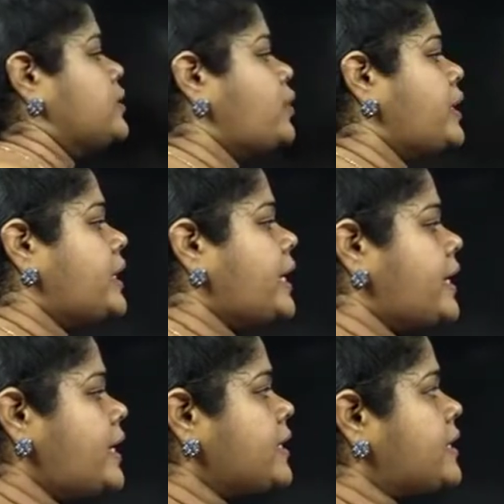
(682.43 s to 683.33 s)
ஸோ இங்கே
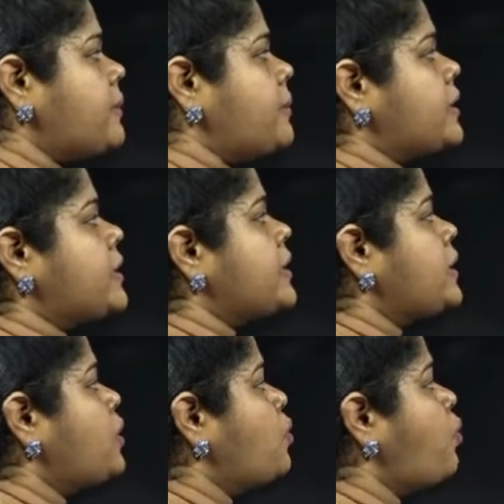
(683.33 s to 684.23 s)
என்ன இருக்கு நம்மளுக்கு
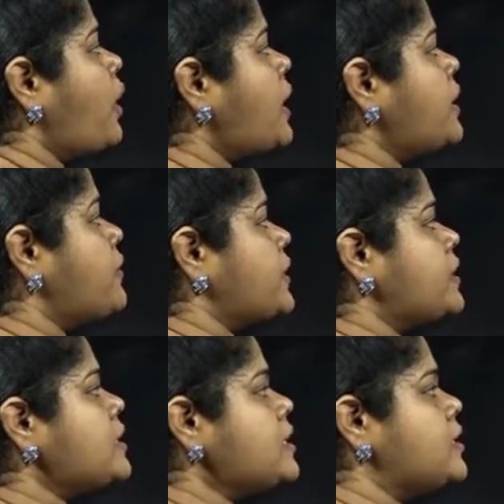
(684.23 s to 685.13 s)
வேர்ட்
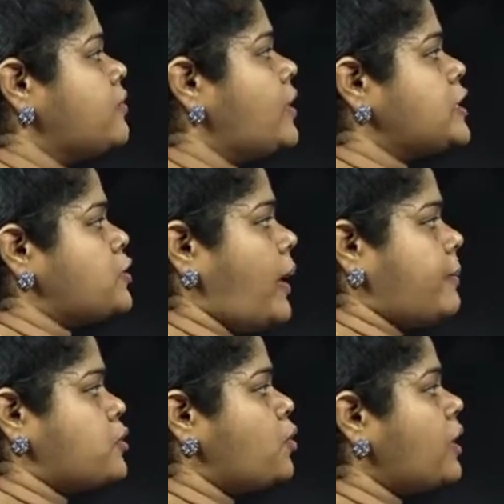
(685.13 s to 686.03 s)
வந்து வேர்ட்ஸ்
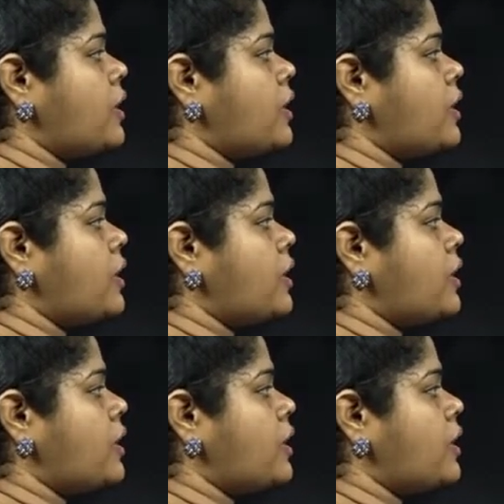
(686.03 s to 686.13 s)
வேப் ஸோ